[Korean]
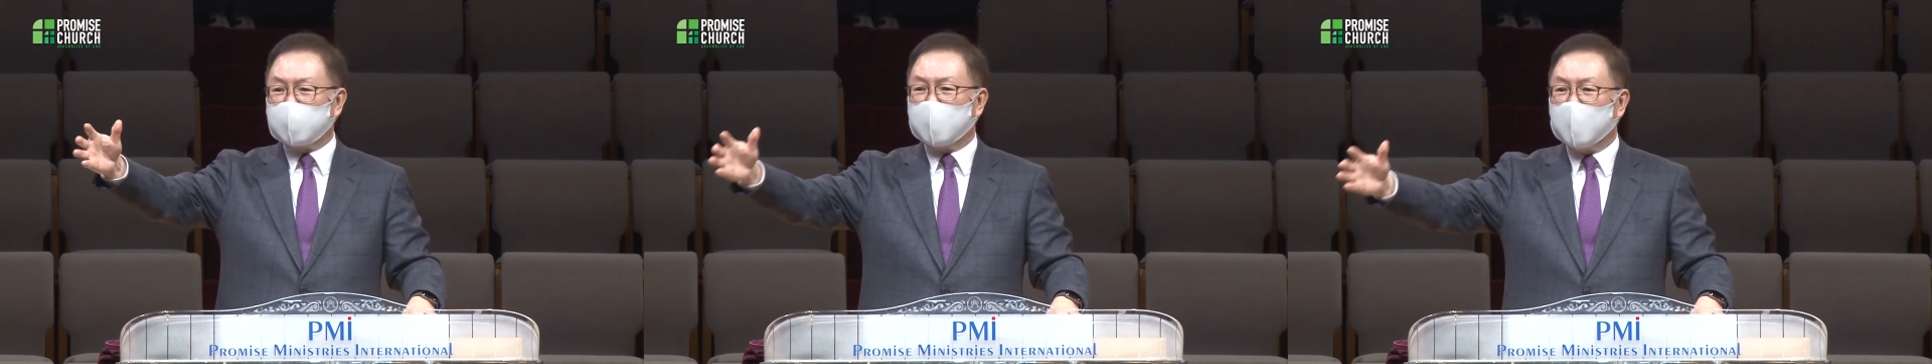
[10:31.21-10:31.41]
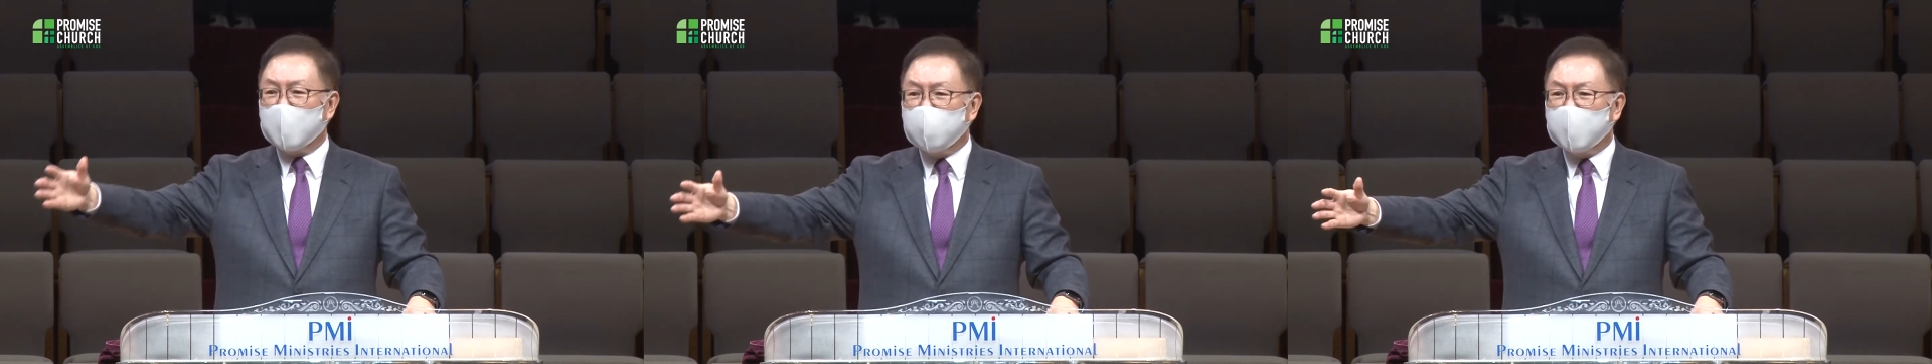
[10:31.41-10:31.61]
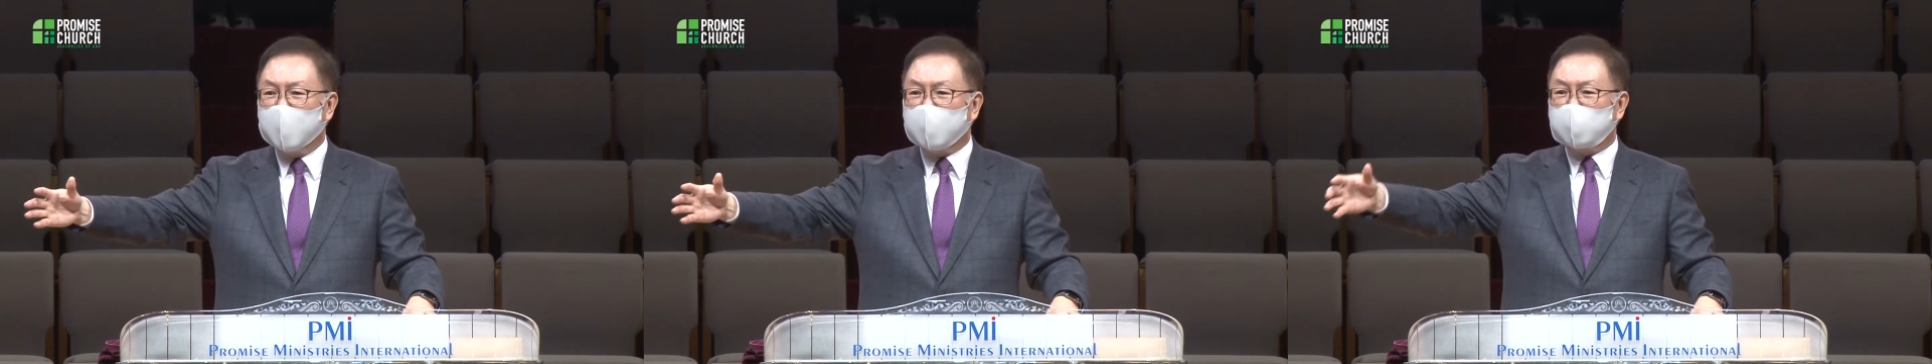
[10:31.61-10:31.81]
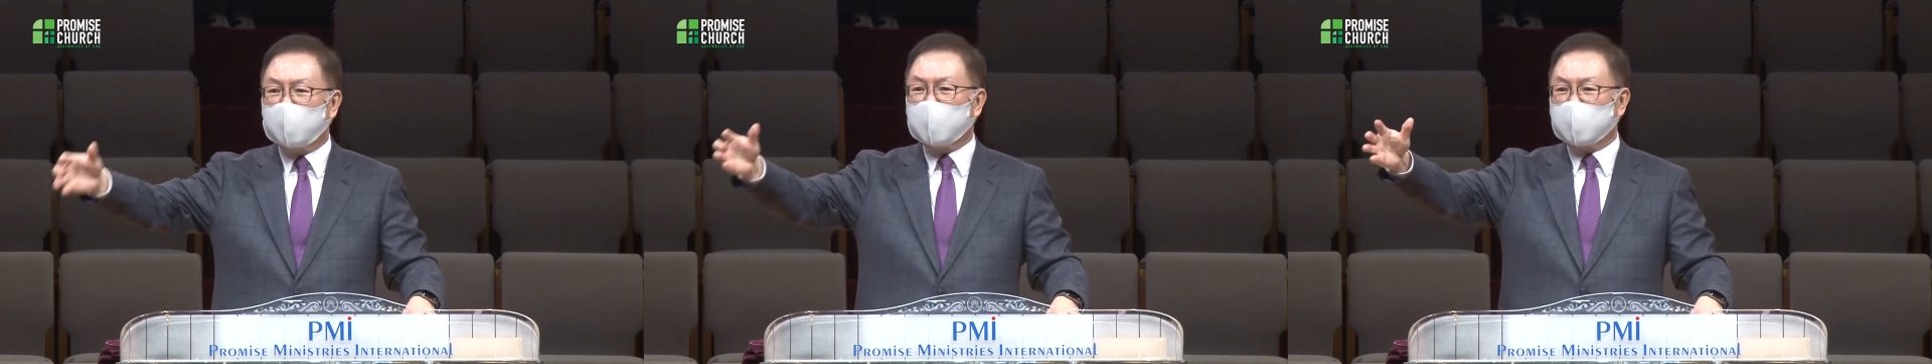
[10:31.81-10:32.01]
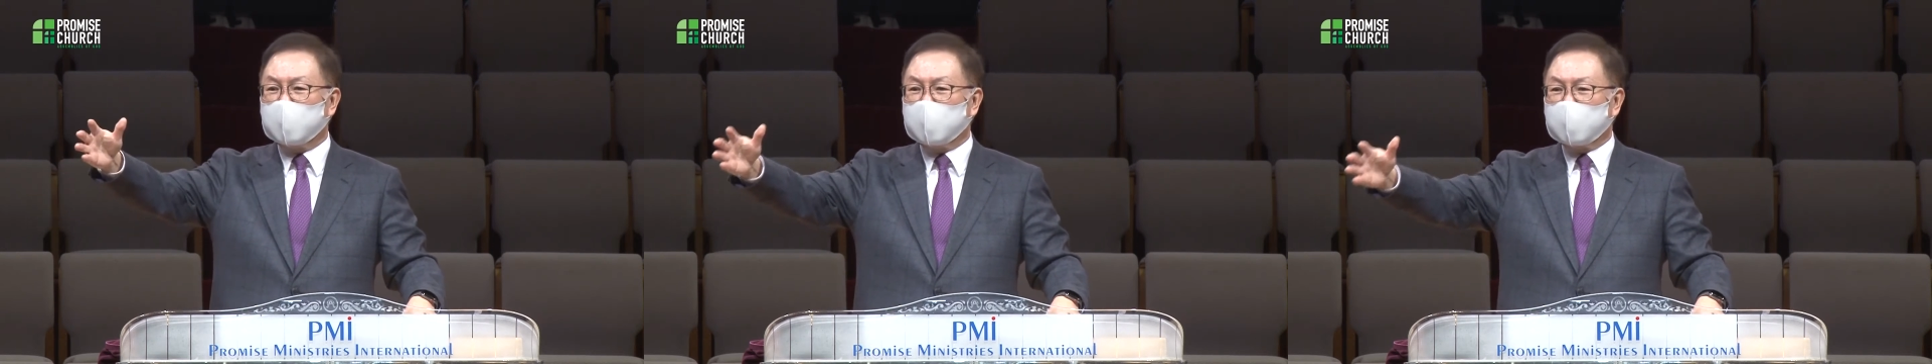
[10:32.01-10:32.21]
예멘
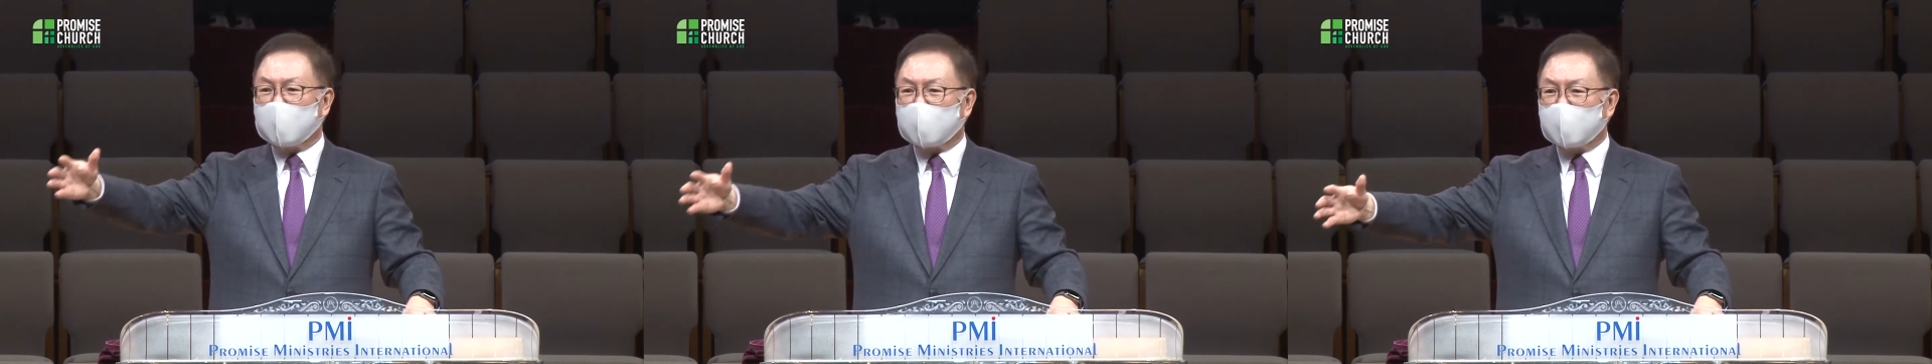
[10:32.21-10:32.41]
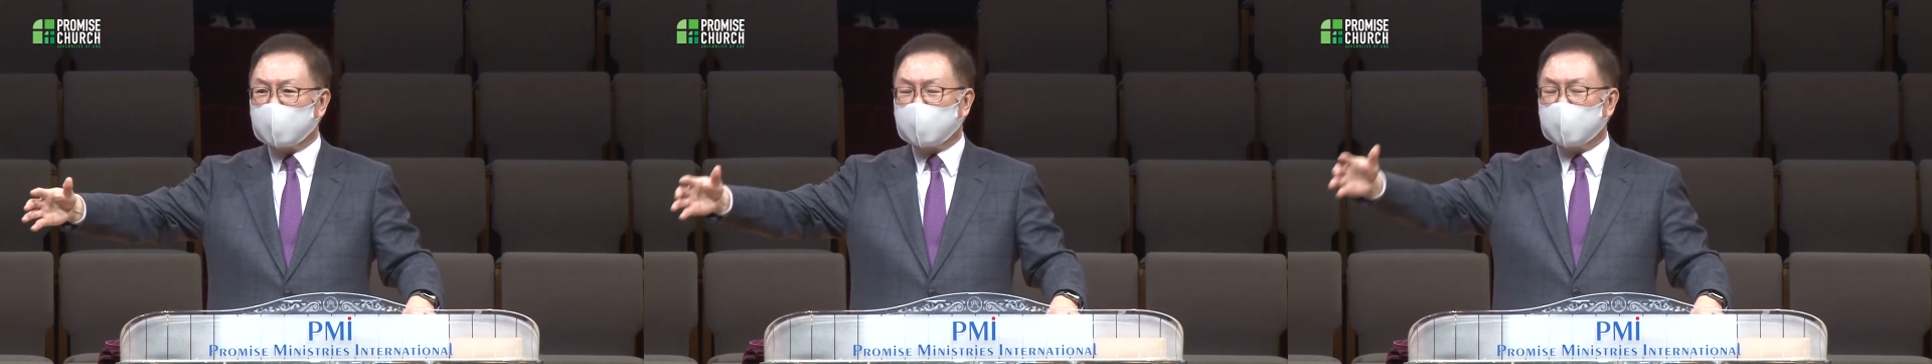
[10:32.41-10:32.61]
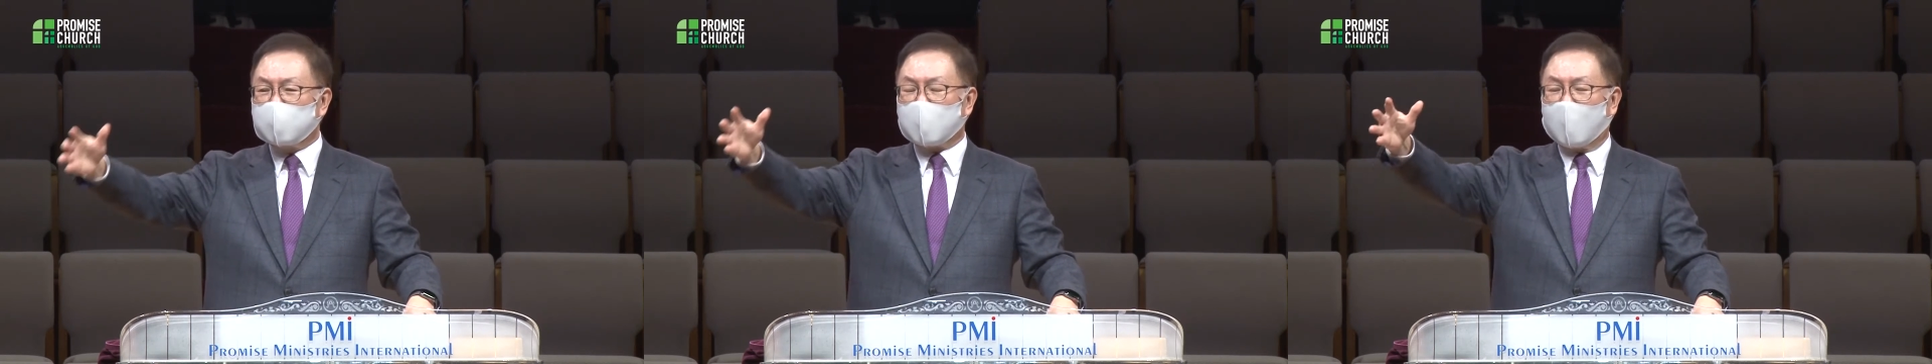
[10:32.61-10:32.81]
뭐 이런 나라들이